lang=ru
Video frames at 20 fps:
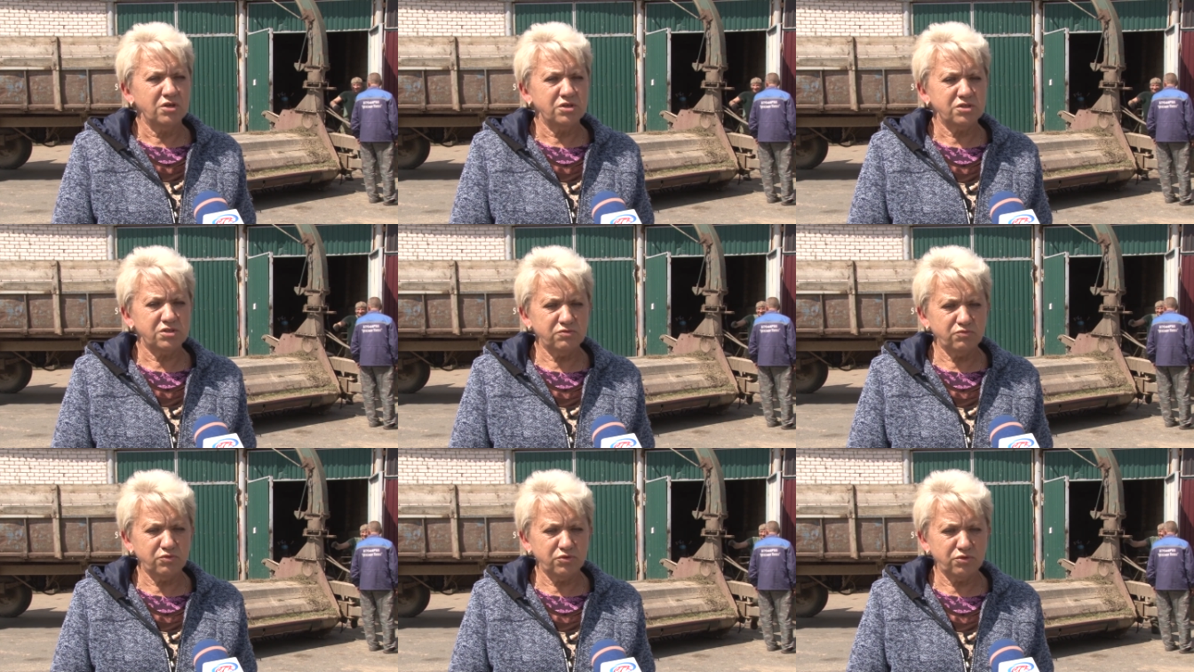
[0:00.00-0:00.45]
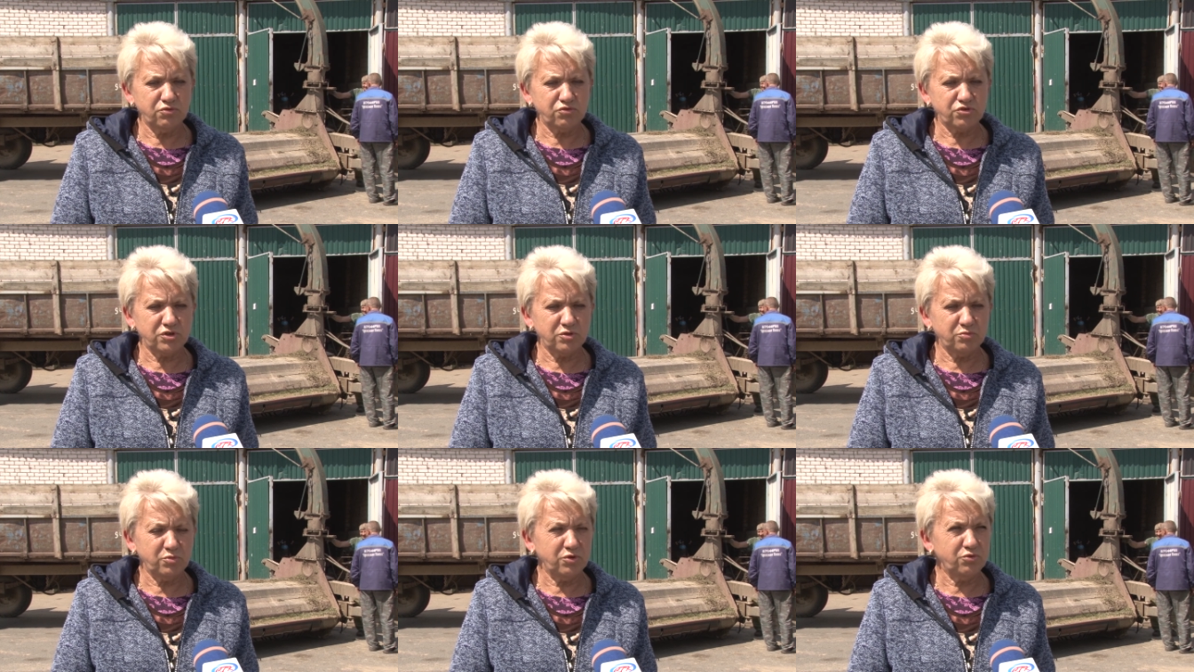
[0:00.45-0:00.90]
Сегодня
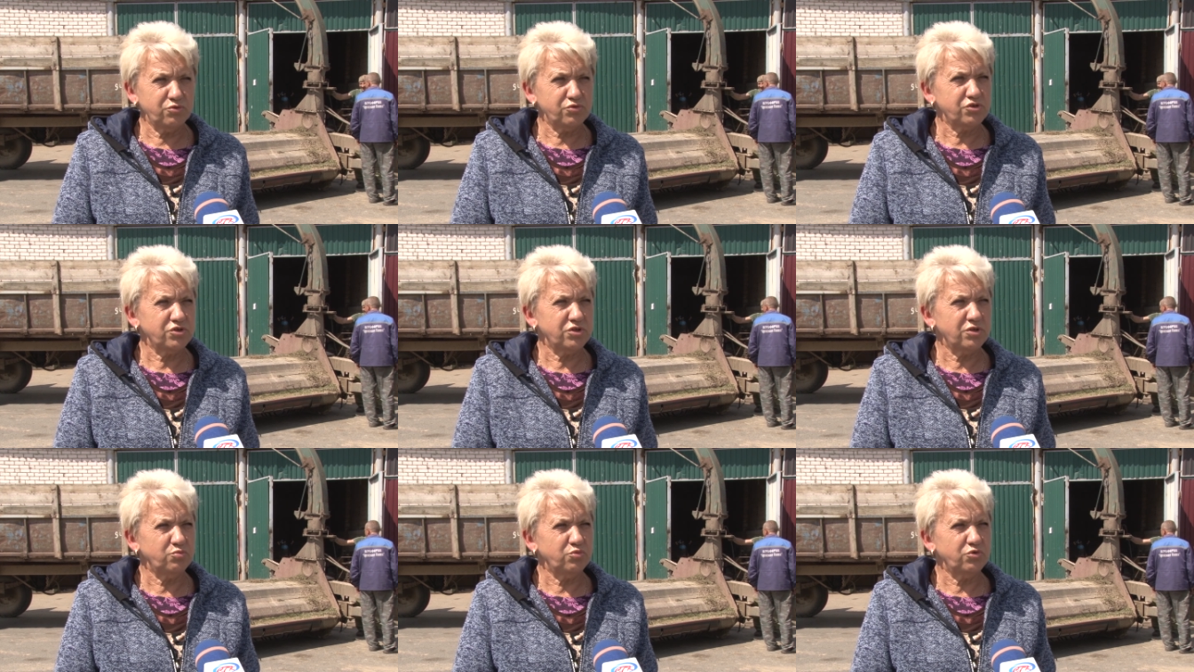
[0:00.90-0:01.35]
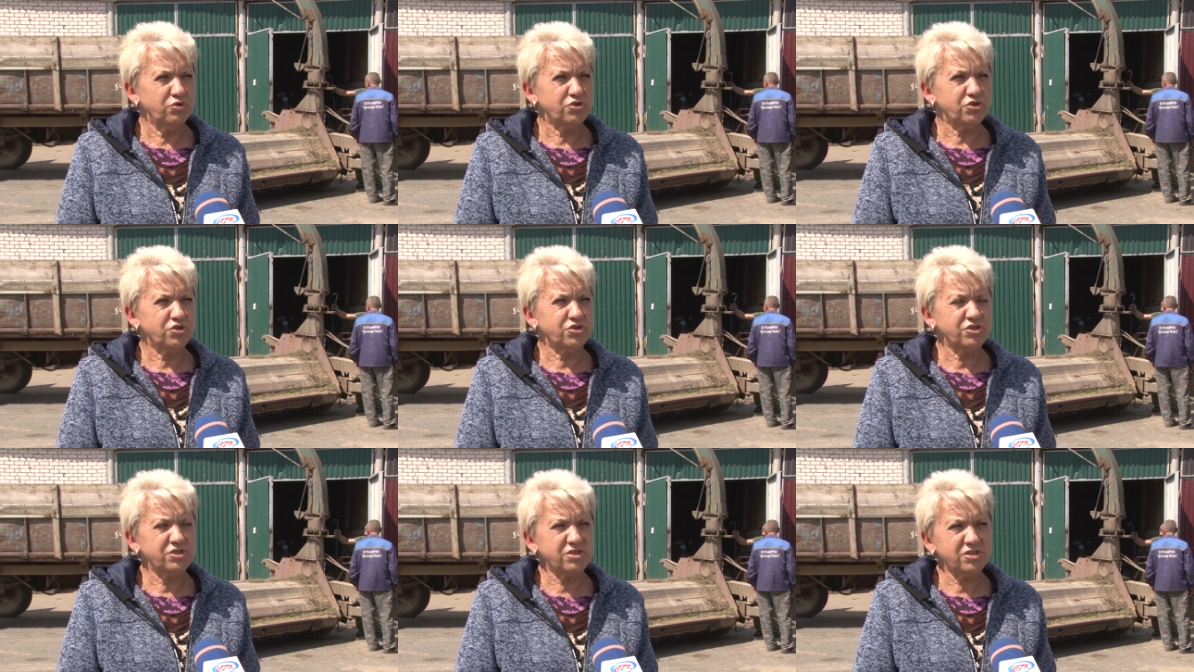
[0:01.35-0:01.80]
уже намолочено
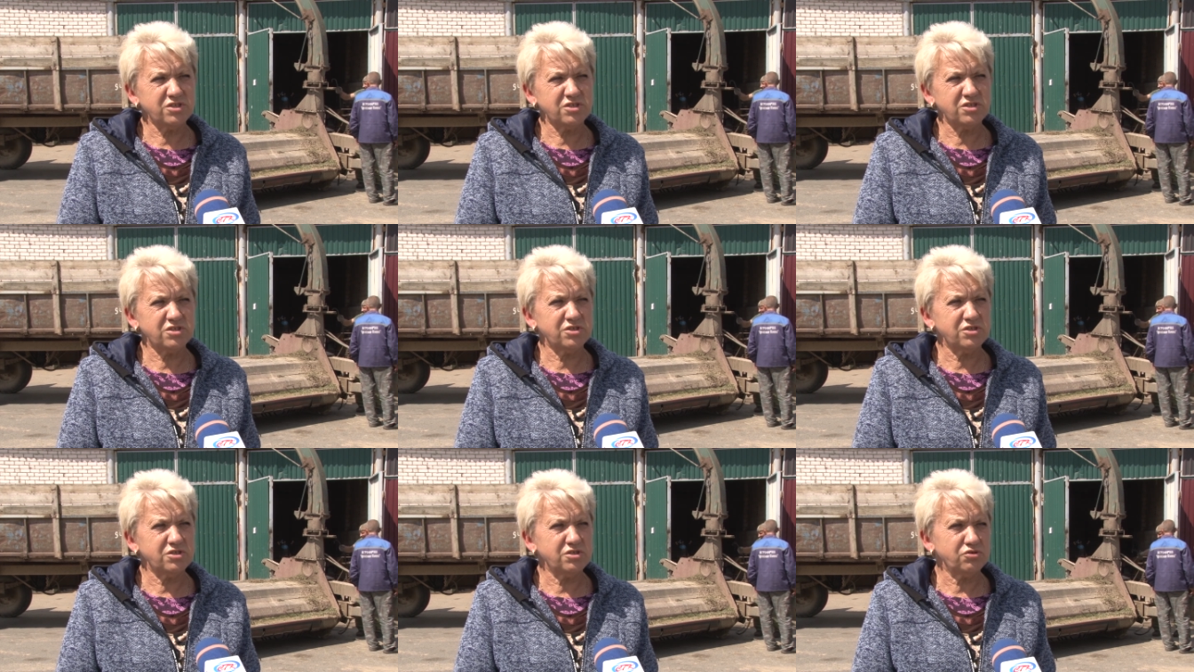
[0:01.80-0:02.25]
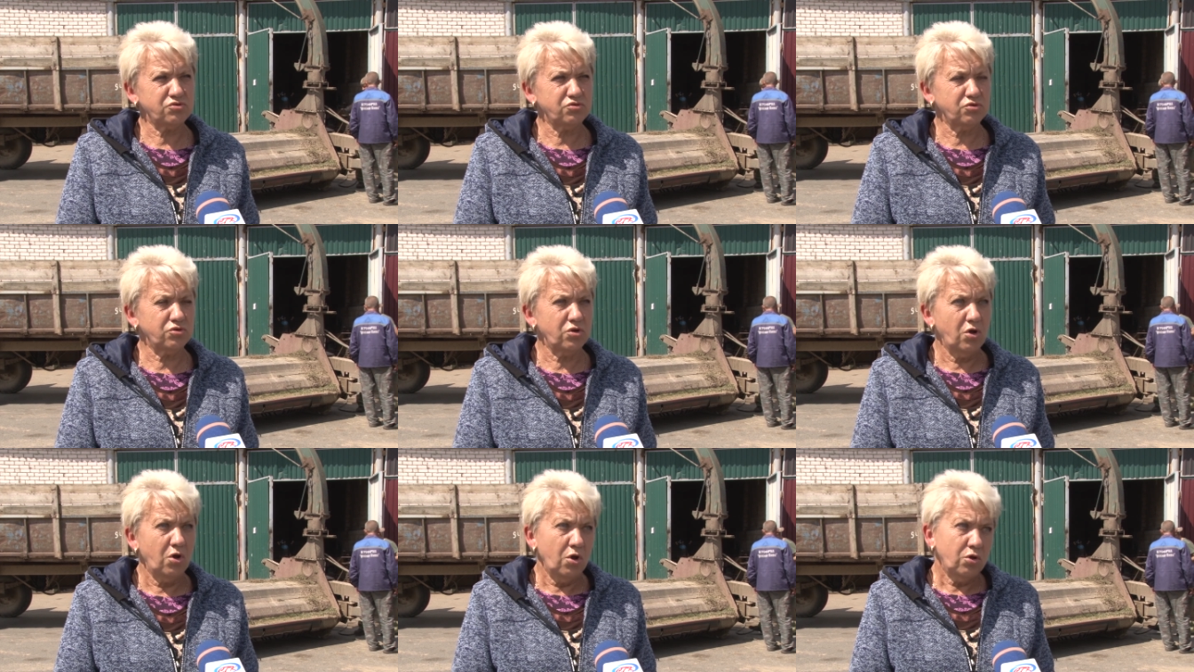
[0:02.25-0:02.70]
больше 60
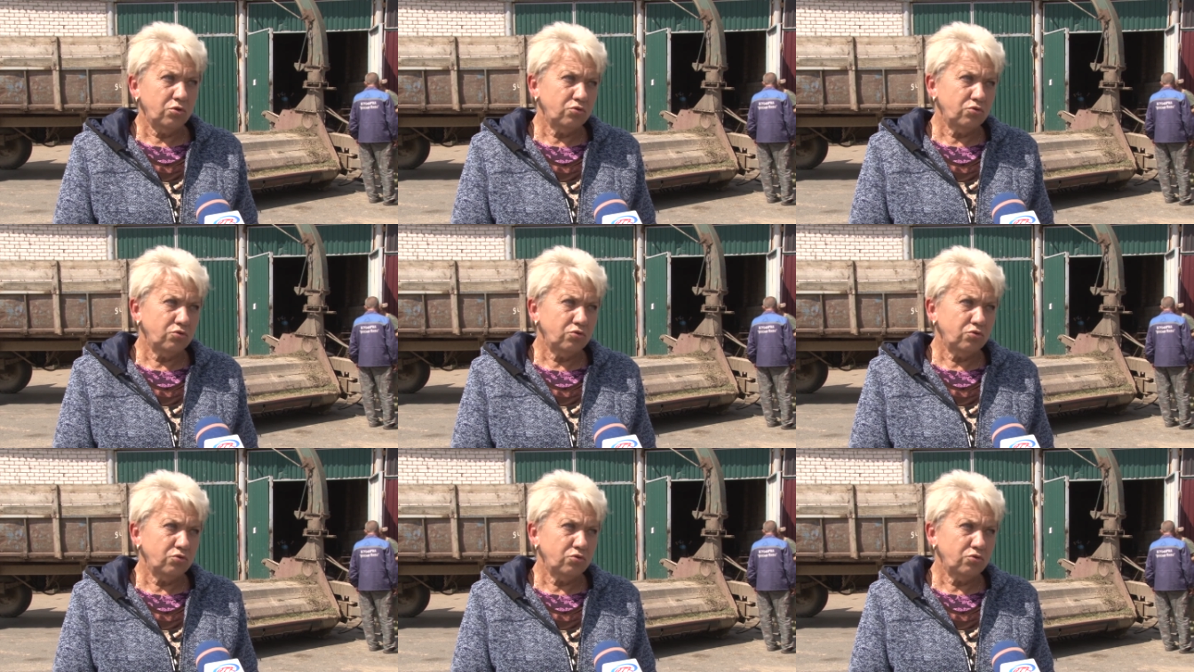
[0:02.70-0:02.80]
тонн.